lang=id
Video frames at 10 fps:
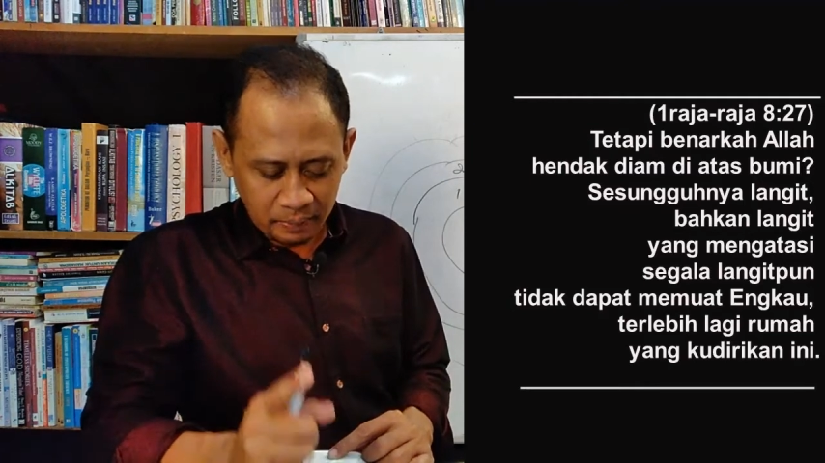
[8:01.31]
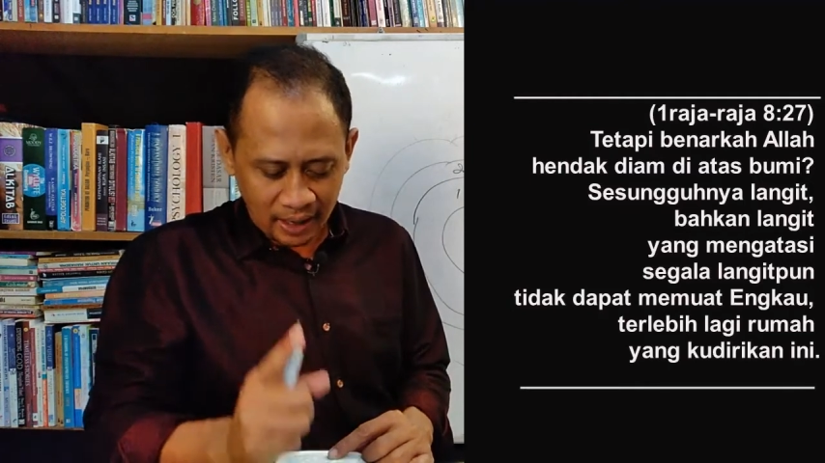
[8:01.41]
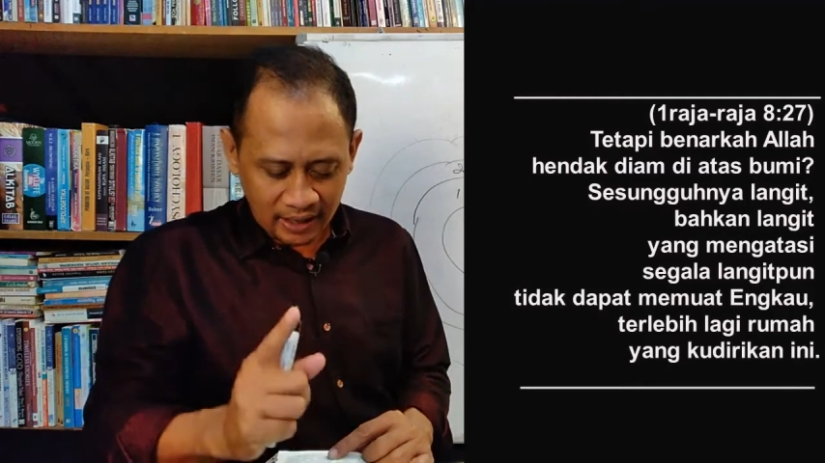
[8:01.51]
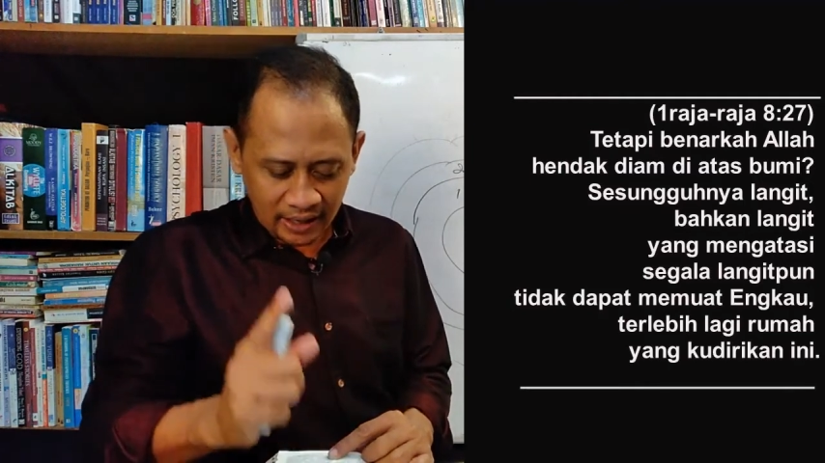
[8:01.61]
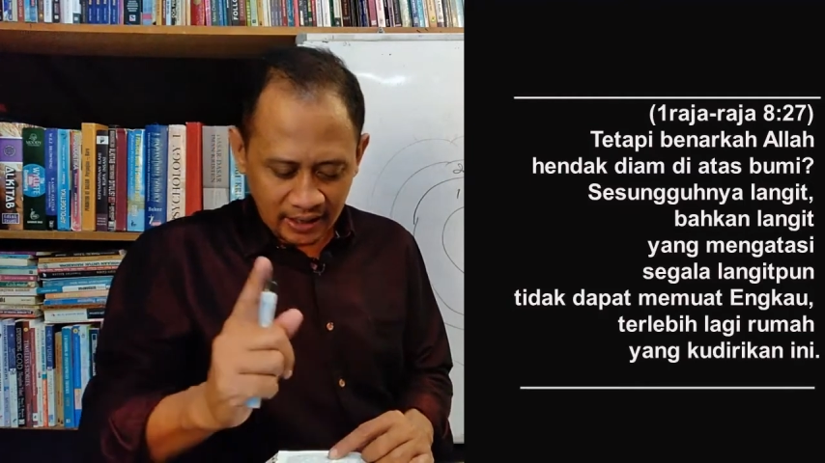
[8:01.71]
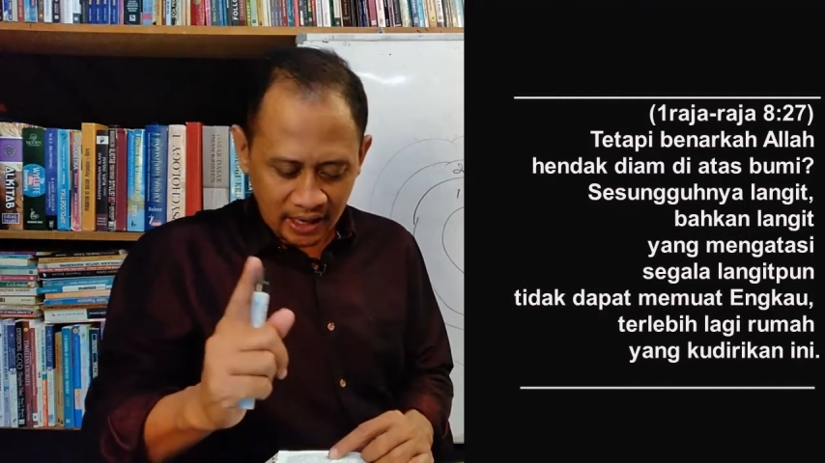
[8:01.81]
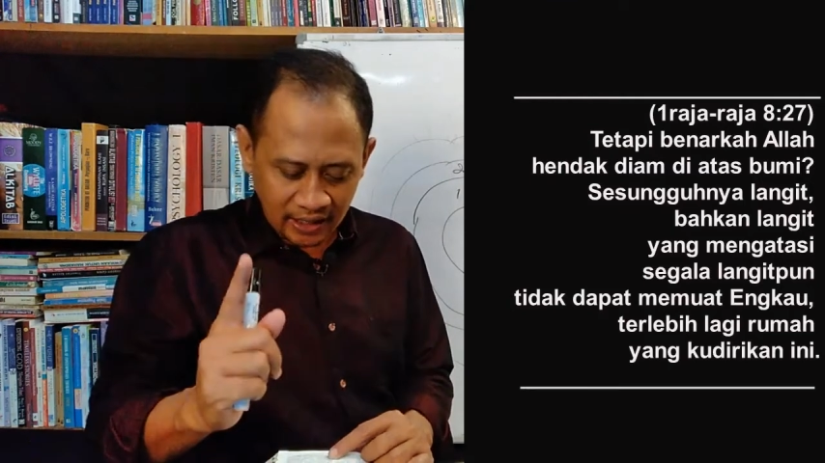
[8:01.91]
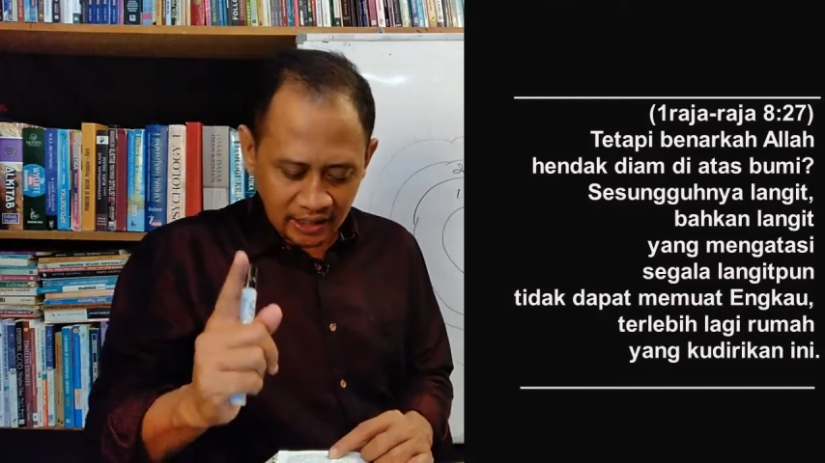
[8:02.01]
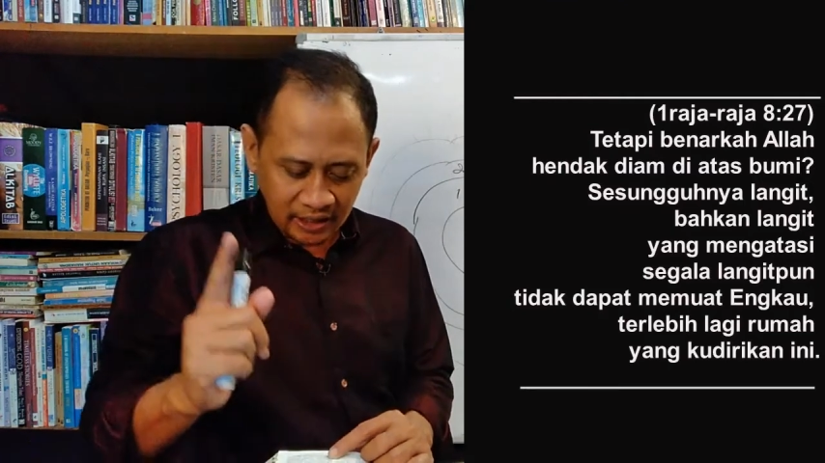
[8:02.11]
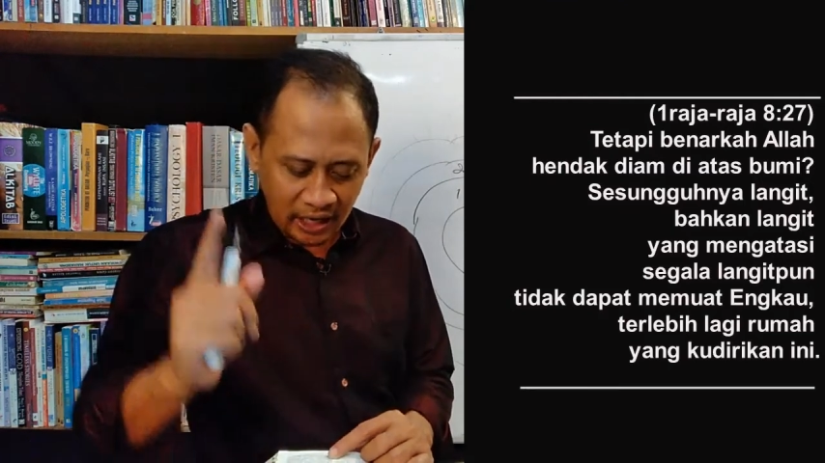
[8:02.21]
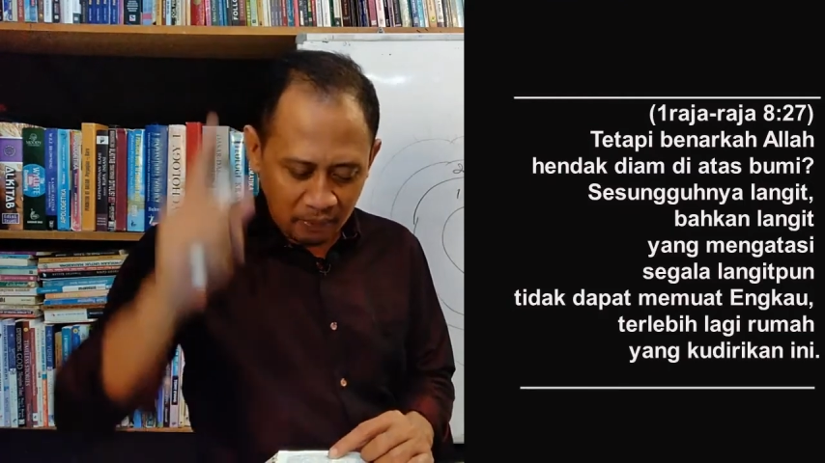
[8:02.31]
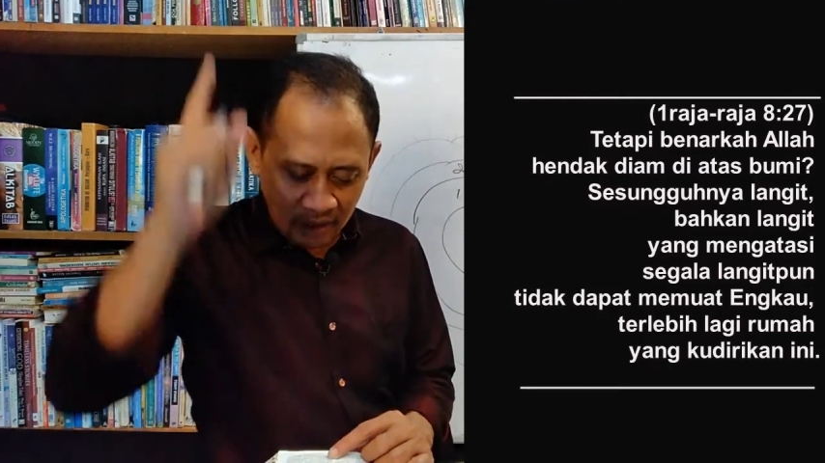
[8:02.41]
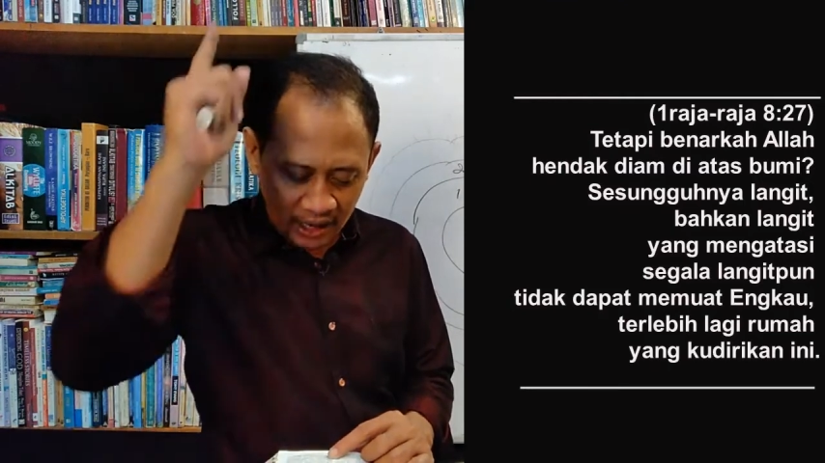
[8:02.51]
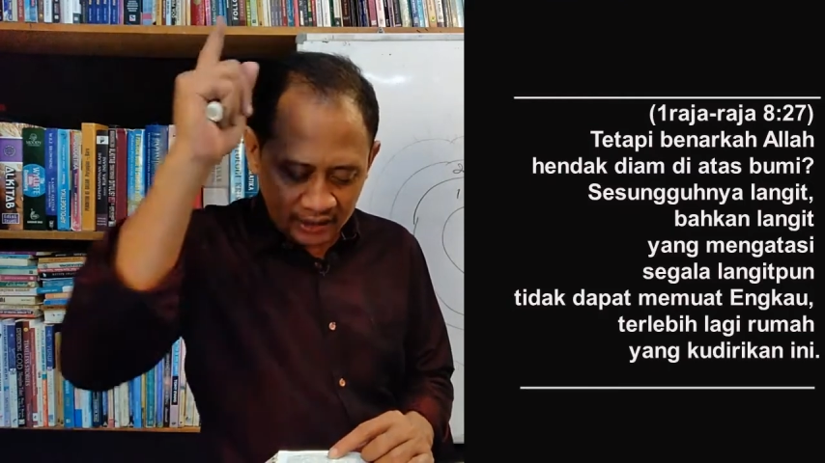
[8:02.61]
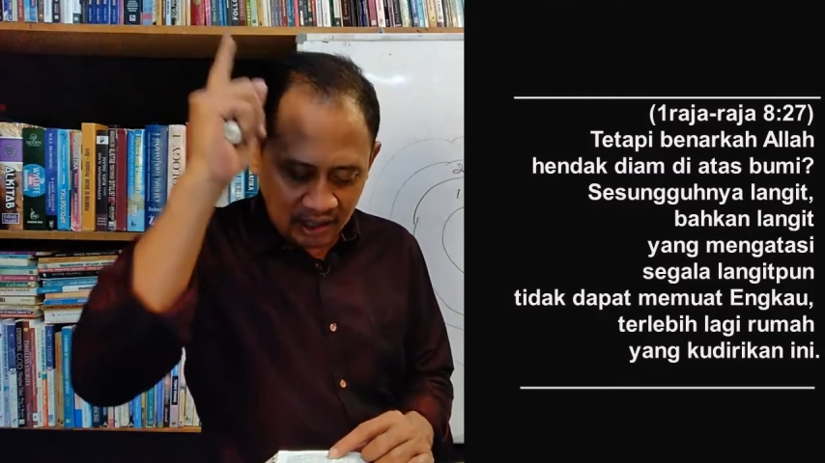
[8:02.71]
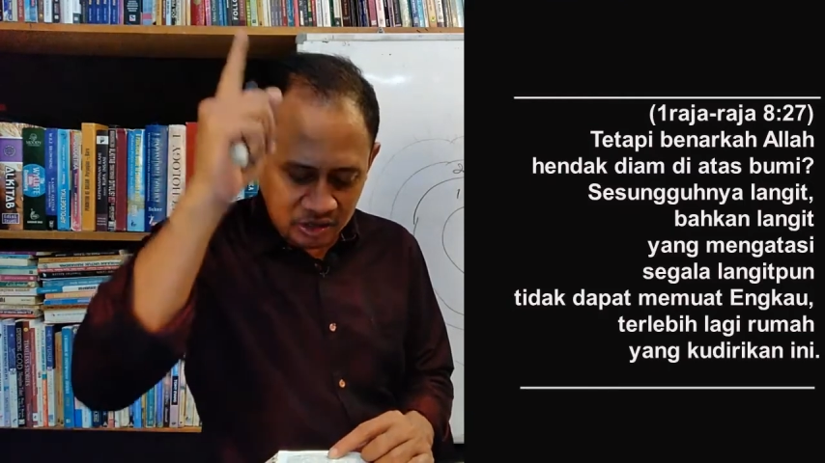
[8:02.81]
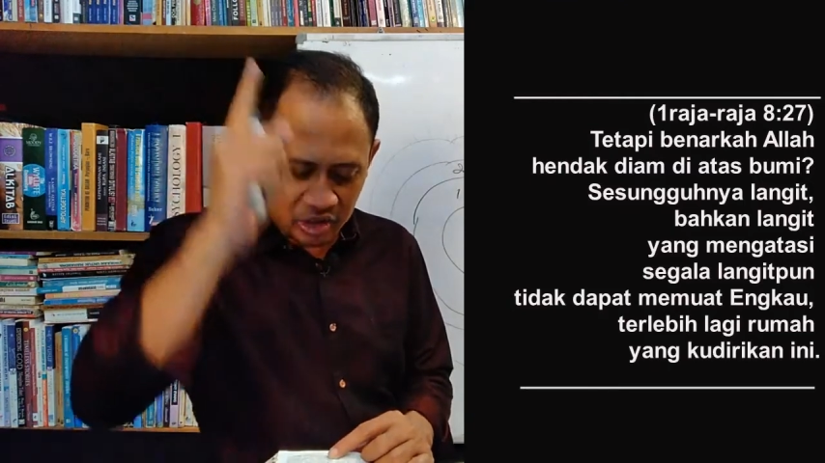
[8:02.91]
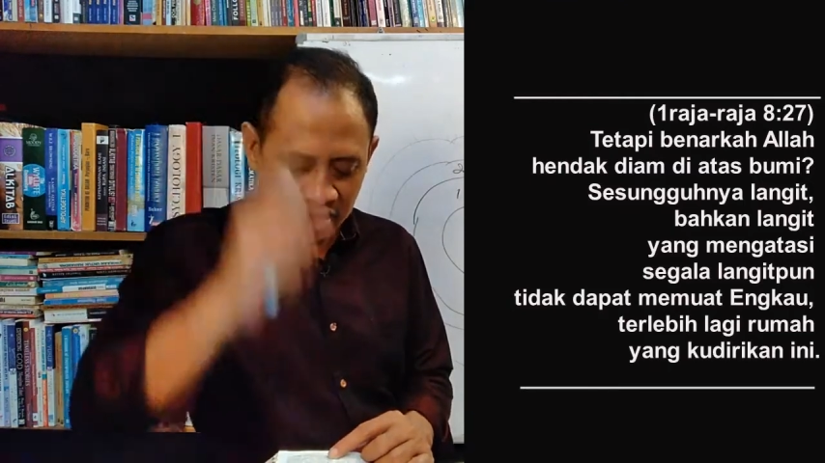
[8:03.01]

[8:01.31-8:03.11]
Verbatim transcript: bahkan langit yang mengatasi